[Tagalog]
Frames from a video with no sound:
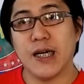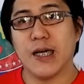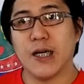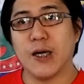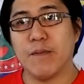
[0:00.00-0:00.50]

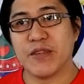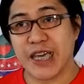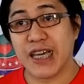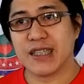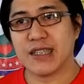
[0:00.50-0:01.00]
Um,
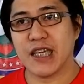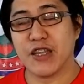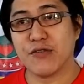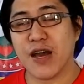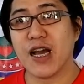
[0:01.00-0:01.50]
yes. In
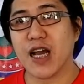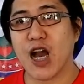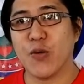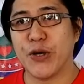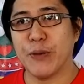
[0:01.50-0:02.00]
fact,
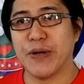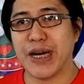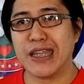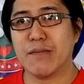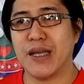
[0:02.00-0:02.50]
our
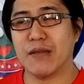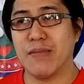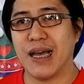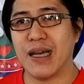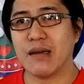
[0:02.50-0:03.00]
Barangay Blood
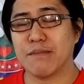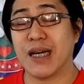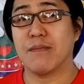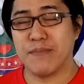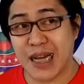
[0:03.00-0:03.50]
Bank,
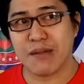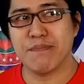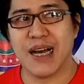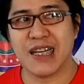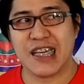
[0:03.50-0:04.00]
Blood
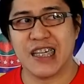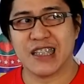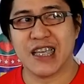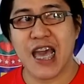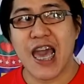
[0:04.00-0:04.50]
Bank is
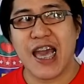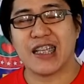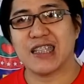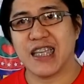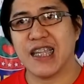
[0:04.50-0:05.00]

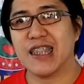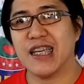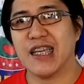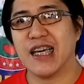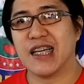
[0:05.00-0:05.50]

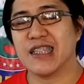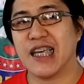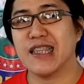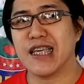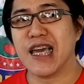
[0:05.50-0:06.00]
extended,
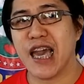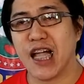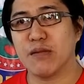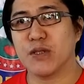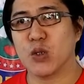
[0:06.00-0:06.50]
extending
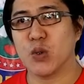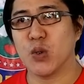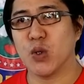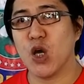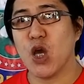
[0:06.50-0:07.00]
help
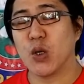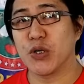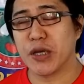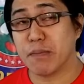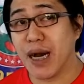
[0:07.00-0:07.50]
to
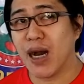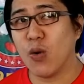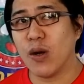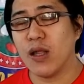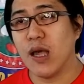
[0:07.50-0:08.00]

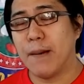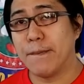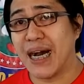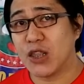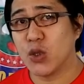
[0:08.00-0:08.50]
Corimau,
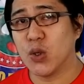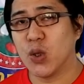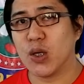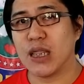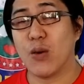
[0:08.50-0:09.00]

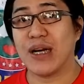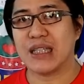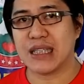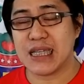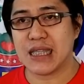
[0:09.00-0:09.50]
Badoc, Lawag
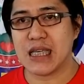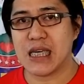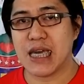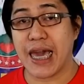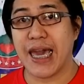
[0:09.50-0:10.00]

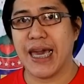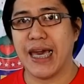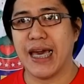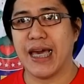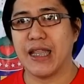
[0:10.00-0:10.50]
City,
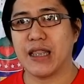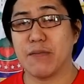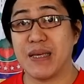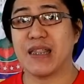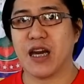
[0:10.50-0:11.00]
and
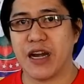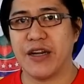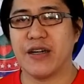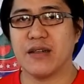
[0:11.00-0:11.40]
Bintar.